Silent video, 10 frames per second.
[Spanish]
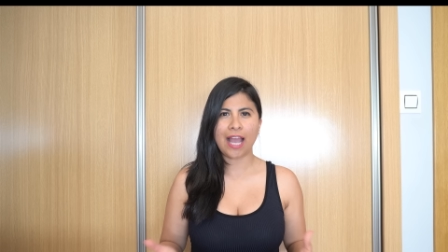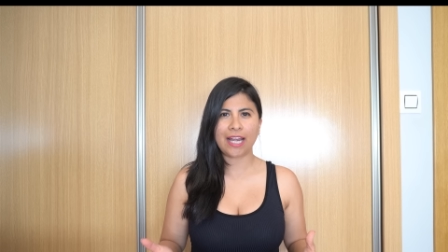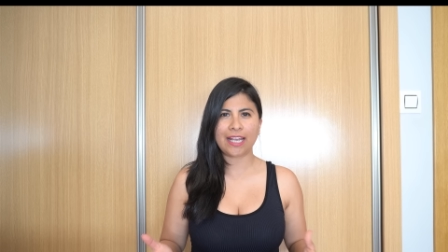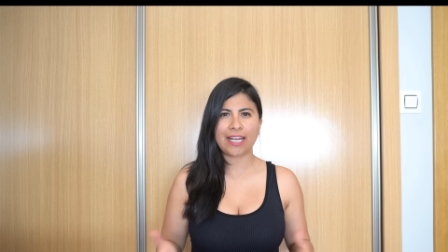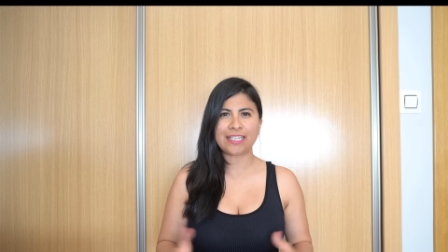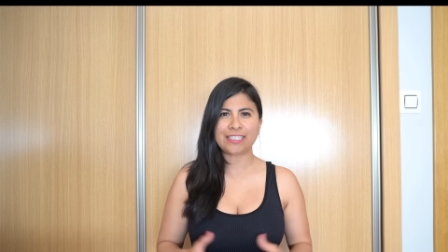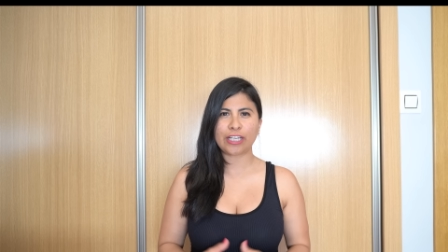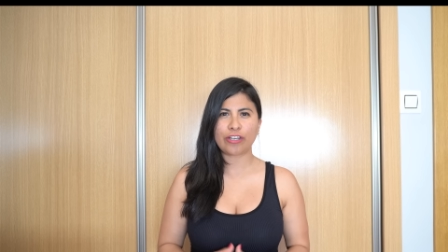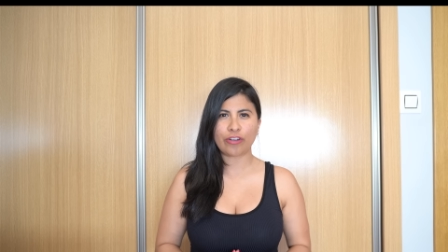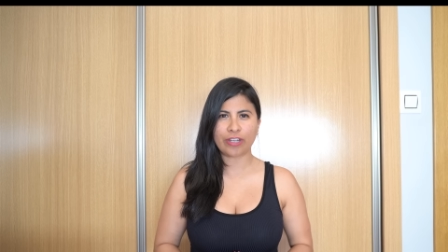
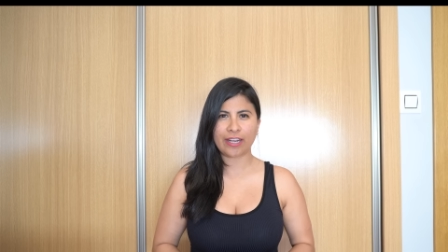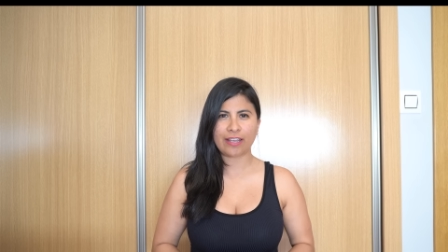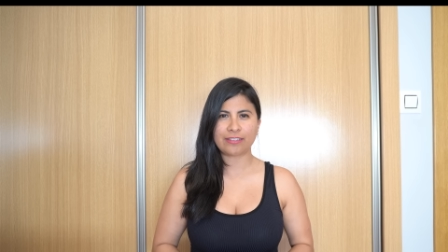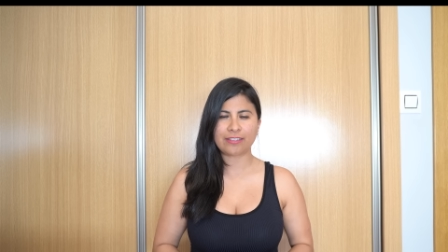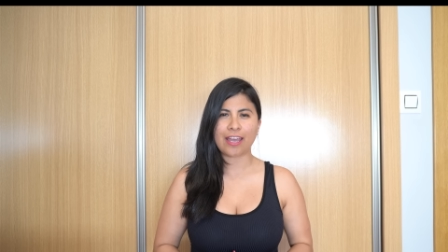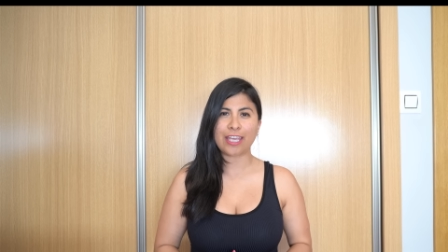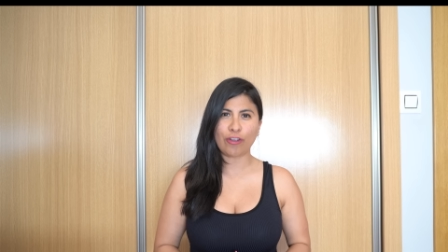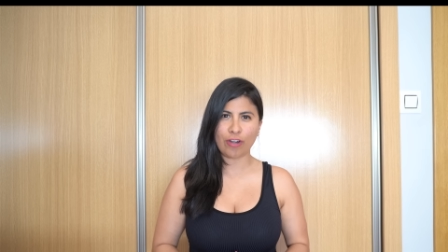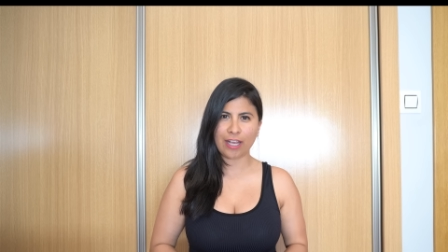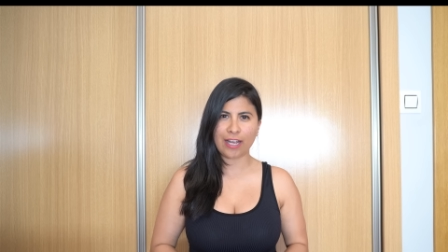Alejarse con gracia
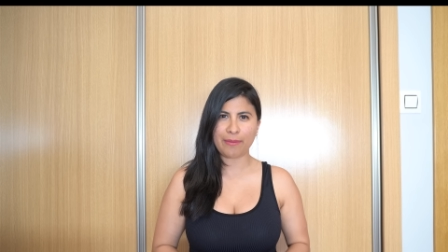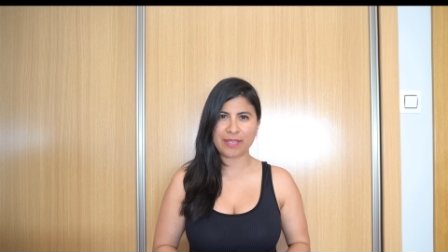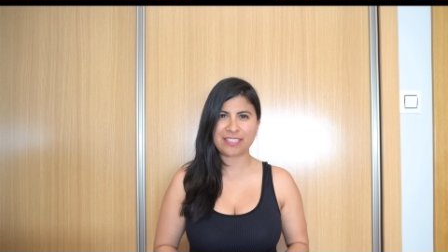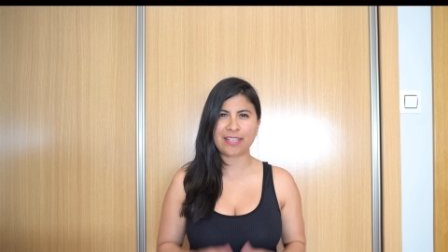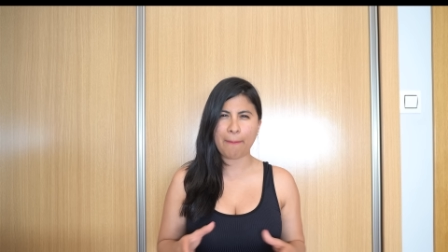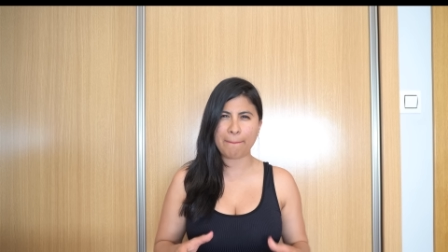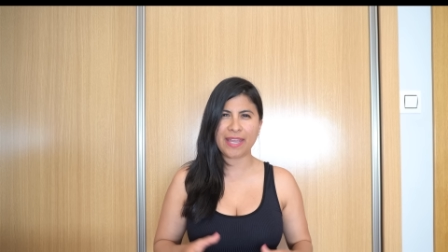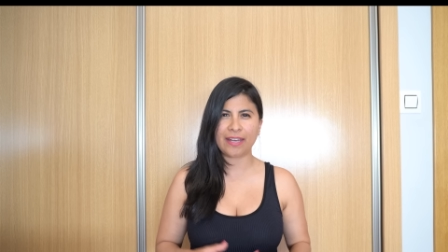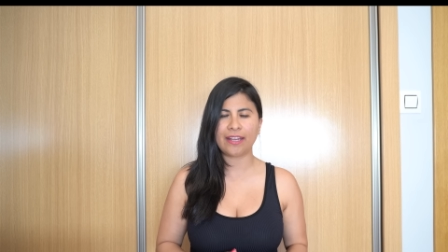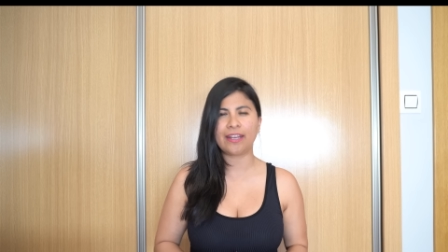y con la cabeza
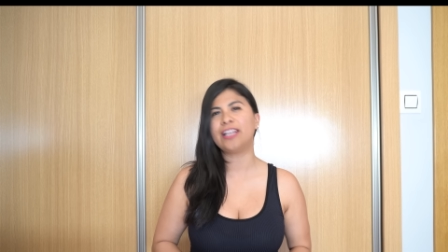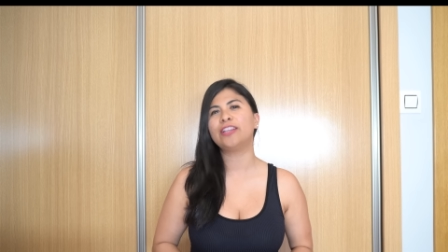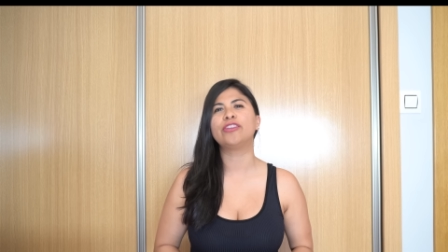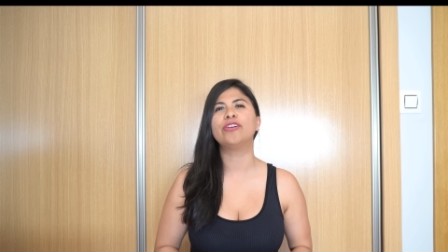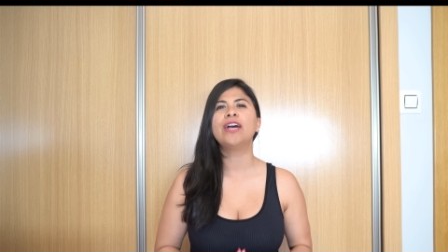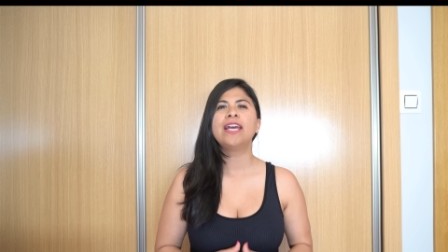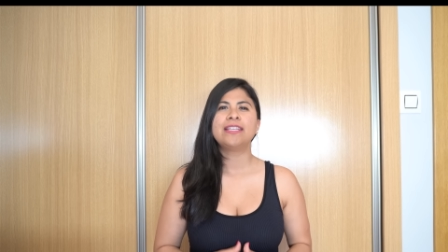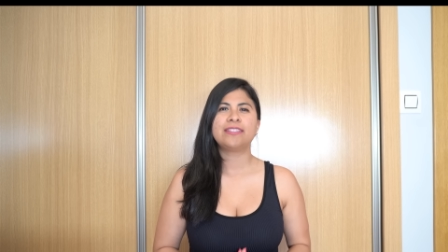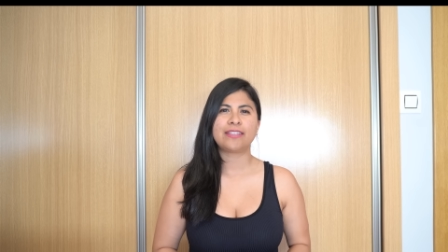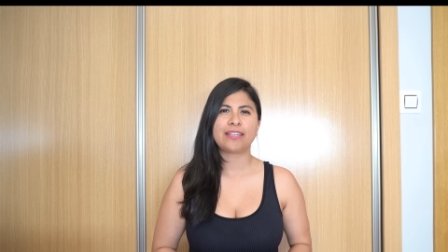bien en alto
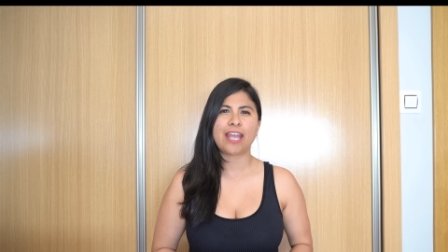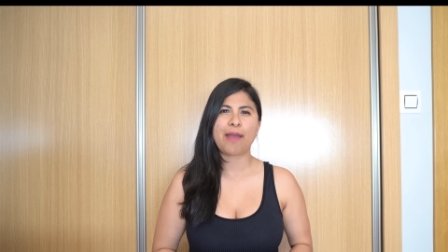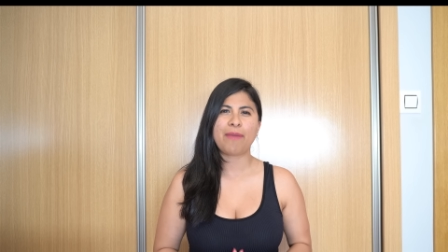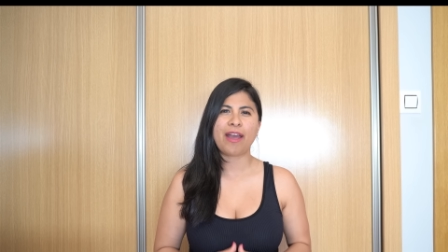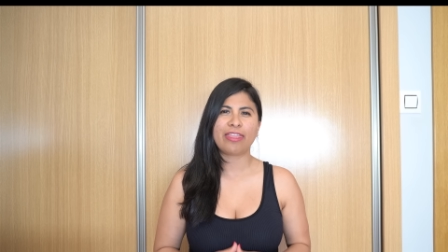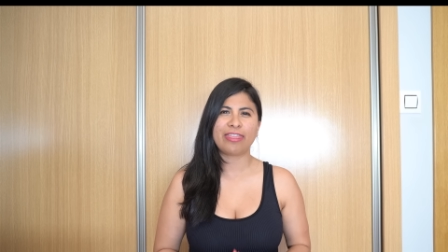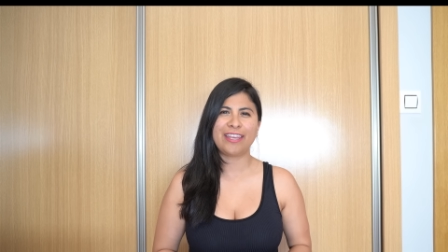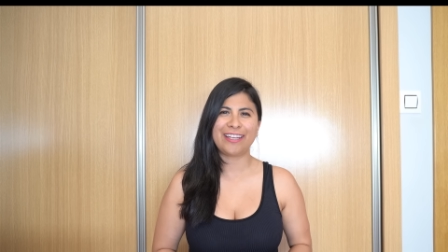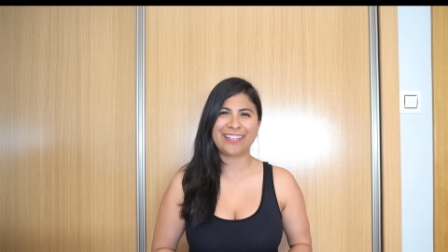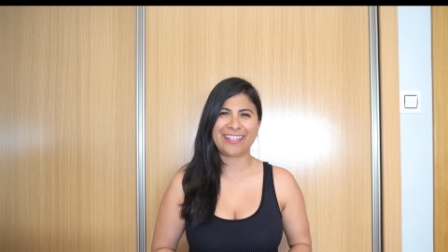se llama
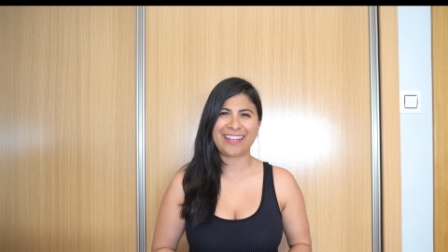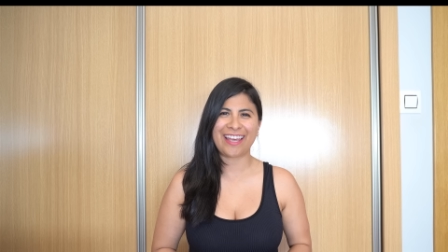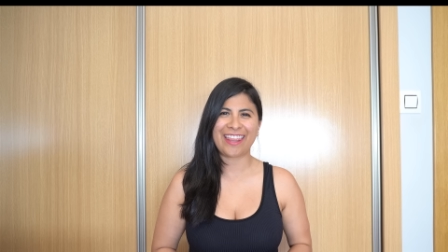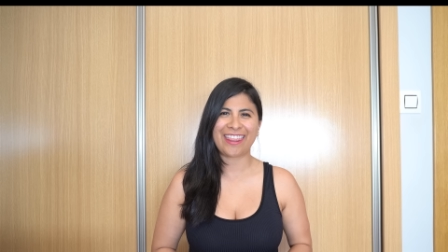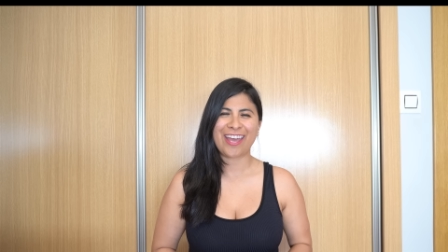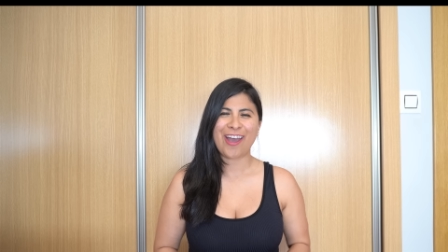dignidad.